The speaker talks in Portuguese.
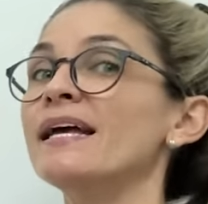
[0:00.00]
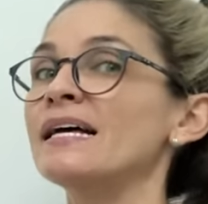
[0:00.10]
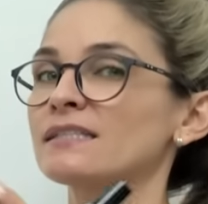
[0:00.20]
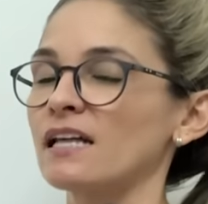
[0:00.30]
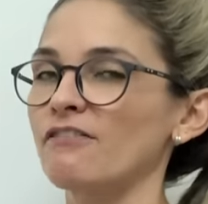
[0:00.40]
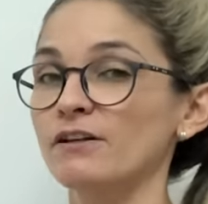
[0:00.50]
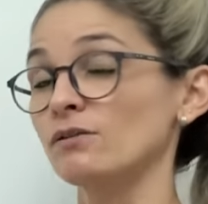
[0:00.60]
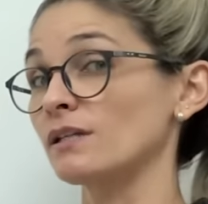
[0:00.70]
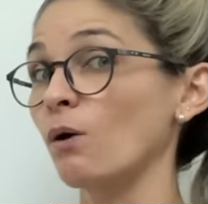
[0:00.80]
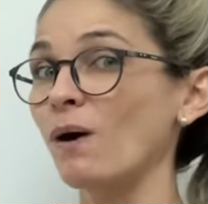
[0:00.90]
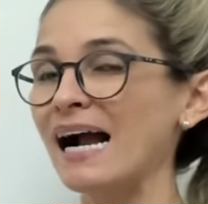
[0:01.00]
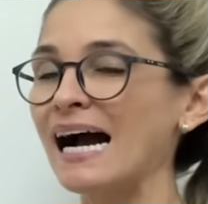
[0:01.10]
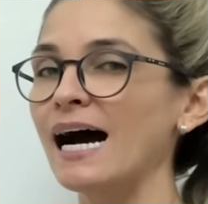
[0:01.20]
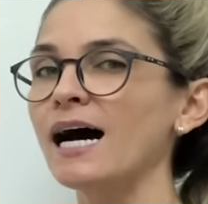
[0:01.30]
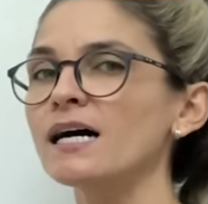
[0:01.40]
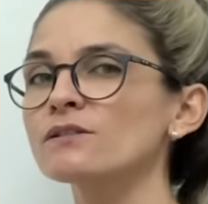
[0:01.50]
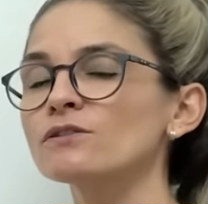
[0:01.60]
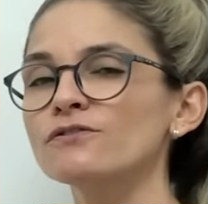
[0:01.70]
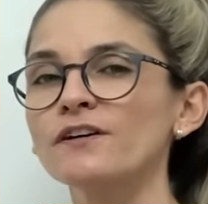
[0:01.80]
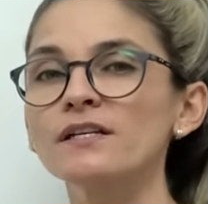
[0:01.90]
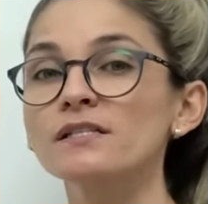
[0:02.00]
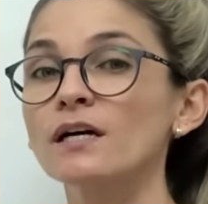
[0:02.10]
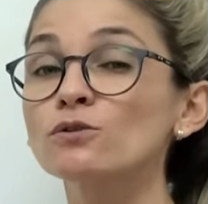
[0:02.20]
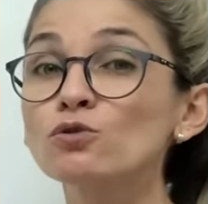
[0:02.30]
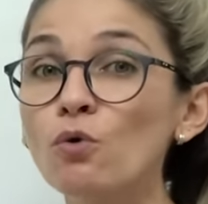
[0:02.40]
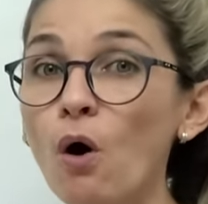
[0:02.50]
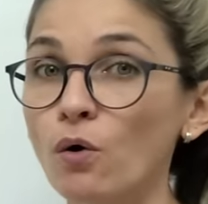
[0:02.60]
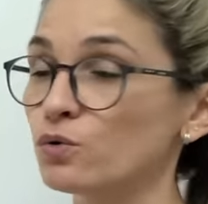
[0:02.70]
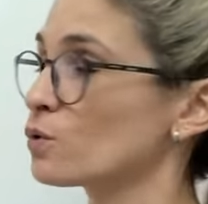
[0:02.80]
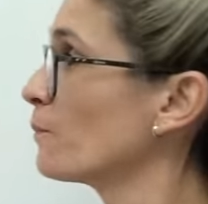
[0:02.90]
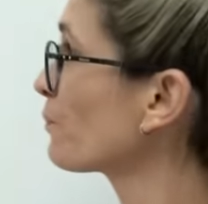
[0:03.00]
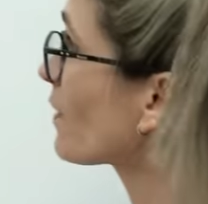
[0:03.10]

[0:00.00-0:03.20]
Você tá vendo que tá um caso diferenciando do outro.